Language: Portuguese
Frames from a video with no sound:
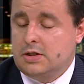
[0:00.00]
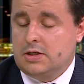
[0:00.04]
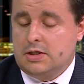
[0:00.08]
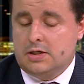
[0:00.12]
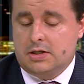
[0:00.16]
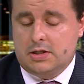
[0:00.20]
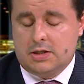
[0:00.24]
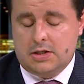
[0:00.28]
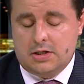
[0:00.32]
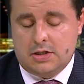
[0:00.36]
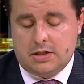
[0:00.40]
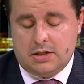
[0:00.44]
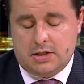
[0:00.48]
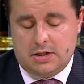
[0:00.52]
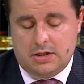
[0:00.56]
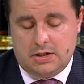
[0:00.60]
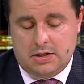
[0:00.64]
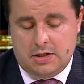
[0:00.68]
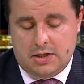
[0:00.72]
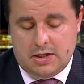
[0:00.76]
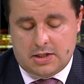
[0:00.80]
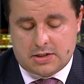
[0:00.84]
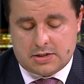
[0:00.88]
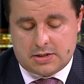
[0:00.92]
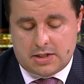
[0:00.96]
Eh,
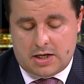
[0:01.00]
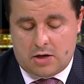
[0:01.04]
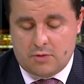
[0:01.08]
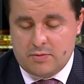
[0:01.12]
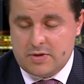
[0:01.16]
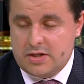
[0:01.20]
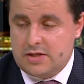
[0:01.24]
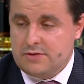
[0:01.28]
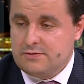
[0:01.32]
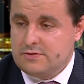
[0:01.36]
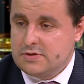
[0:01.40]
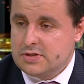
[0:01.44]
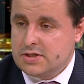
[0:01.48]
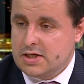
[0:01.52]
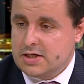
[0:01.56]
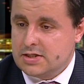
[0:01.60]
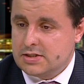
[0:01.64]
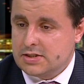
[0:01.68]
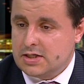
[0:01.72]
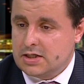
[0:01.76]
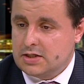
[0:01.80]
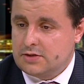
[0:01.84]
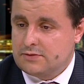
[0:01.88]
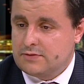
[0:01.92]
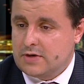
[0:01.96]
e esta, há uma
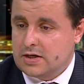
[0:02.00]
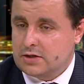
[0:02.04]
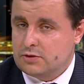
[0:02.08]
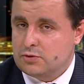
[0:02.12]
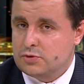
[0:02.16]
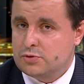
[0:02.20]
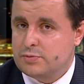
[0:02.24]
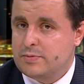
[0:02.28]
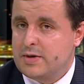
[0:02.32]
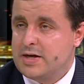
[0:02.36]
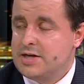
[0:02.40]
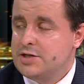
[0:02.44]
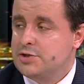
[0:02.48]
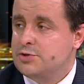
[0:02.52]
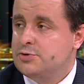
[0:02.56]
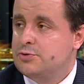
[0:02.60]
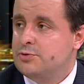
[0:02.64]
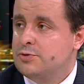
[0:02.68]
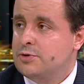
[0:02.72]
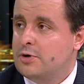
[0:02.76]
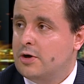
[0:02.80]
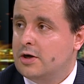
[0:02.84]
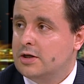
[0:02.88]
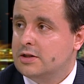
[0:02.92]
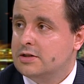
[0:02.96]
divergência, é que de facto os países
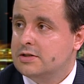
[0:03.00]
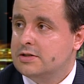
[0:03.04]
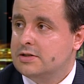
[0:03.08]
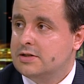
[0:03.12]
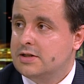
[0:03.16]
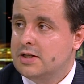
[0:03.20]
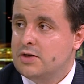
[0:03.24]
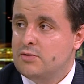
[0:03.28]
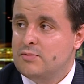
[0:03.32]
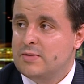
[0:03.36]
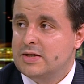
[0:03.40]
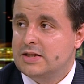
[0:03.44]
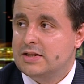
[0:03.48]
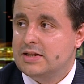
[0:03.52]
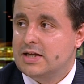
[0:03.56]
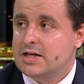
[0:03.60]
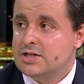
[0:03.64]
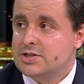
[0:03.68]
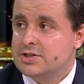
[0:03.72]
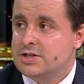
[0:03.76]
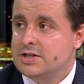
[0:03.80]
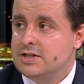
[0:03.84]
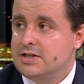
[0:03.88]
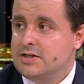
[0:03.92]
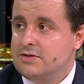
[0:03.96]
do Norte têm uma
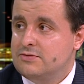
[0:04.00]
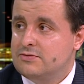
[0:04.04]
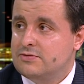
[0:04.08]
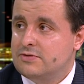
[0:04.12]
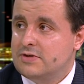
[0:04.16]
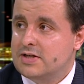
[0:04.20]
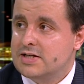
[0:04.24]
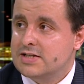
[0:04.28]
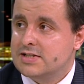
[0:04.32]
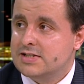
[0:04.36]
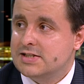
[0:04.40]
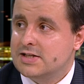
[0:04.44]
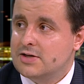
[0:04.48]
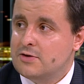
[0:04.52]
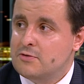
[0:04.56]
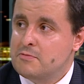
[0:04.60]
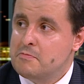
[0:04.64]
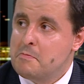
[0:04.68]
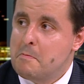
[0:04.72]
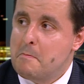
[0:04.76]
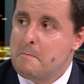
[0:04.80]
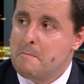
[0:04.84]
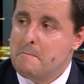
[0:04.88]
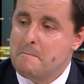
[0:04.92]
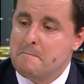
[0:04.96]
taxa de
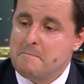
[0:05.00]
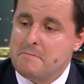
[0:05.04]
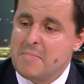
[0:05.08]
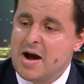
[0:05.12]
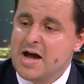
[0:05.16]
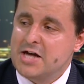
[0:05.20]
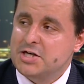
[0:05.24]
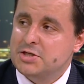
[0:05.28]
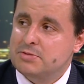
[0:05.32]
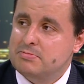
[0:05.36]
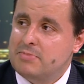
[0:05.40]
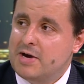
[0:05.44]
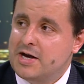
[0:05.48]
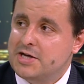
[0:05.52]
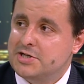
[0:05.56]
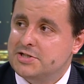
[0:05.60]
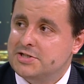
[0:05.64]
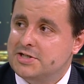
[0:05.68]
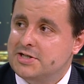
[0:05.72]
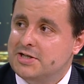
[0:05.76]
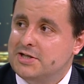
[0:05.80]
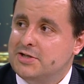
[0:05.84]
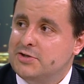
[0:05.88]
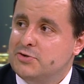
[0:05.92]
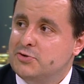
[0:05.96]
inflação mais
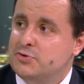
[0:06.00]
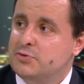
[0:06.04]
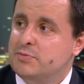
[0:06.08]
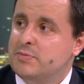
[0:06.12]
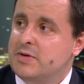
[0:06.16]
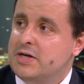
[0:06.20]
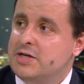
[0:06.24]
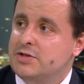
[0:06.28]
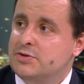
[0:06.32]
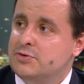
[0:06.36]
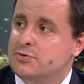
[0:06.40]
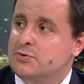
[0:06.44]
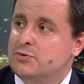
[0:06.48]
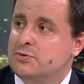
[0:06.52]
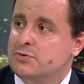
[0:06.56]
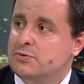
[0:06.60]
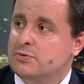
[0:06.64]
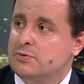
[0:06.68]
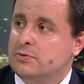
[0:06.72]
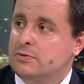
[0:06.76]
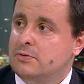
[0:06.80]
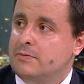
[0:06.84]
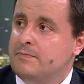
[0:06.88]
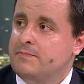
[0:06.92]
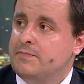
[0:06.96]
baixa que os países do
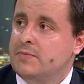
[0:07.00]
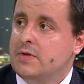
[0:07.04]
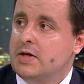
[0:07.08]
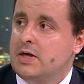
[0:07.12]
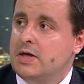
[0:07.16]
Sul.